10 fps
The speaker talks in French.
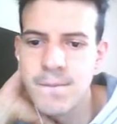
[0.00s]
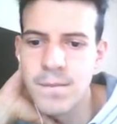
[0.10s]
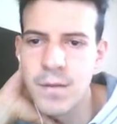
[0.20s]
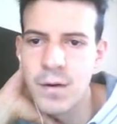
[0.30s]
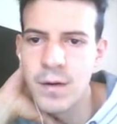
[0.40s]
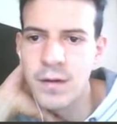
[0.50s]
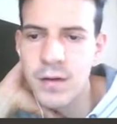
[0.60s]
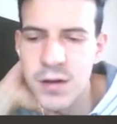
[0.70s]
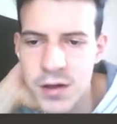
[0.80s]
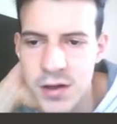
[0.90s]
Alors ici,
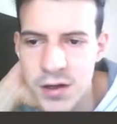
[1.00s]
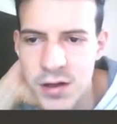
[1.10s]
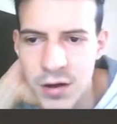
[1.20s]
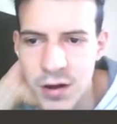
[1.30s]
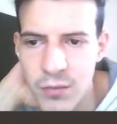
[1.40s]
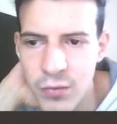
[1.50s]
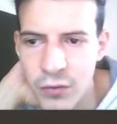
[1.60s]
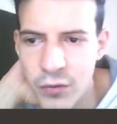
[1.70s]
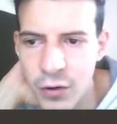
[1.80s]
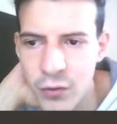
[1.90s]
j'ai quand même
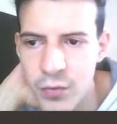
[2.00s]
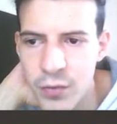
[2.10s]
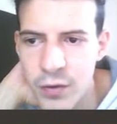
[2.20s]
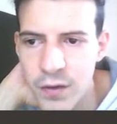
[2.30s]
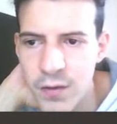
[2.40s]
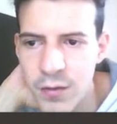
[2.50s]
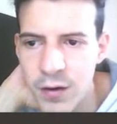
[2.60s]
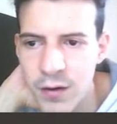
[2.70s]
plusieurs coups possibles.